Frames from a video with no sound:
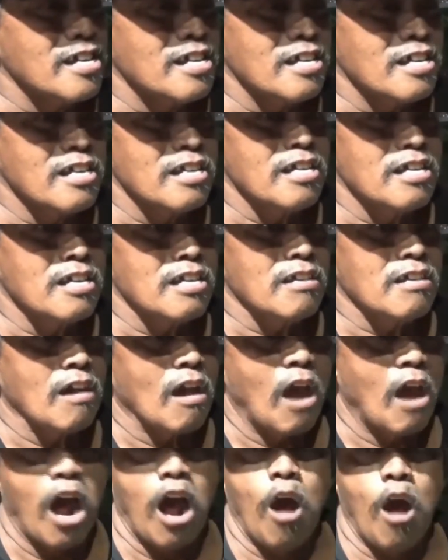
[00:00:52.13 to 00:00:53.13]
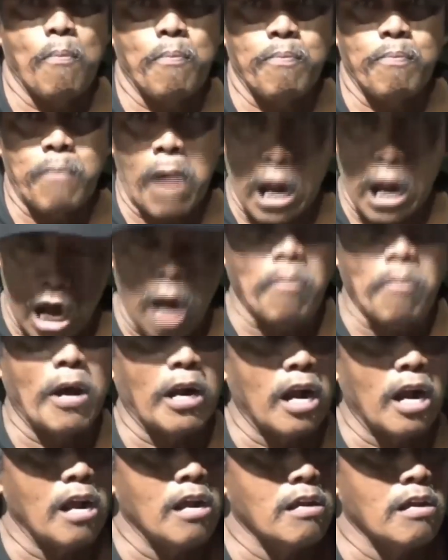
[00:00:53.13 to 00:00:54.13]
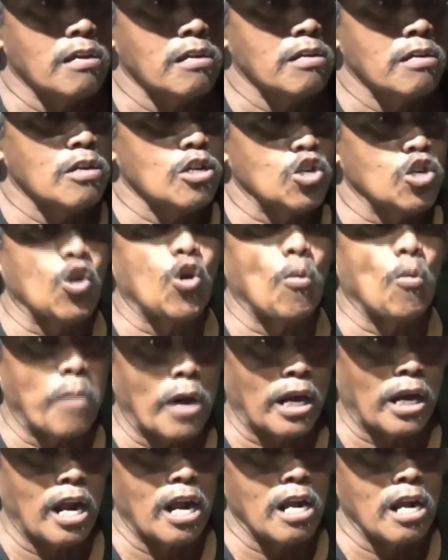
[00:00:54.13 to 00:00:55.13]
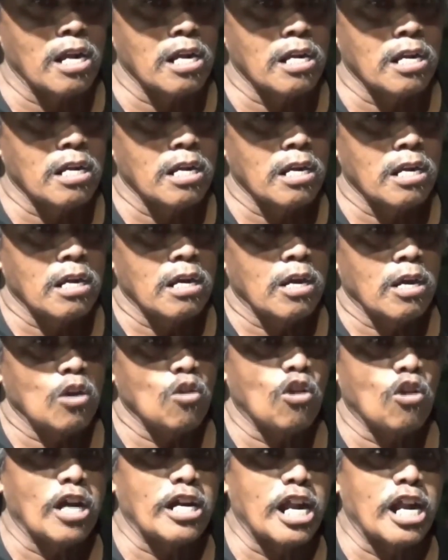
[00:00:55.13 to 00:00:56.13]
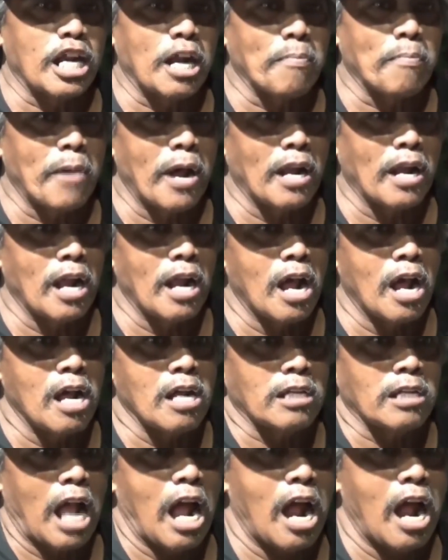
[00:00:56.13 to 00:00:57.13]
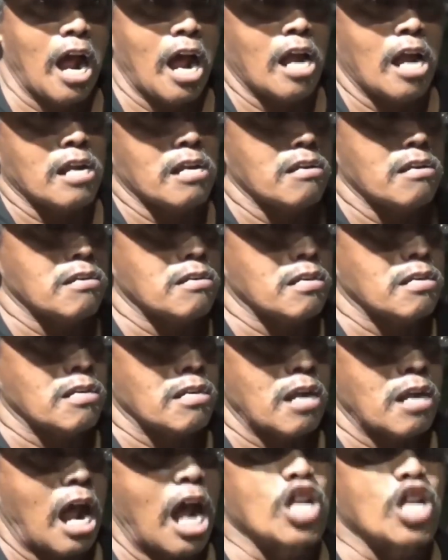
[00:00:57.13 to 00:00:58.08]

somainya, tukang nah, somainya? Parah parah. Luka di mana ya? Luka dari kepala, tangan.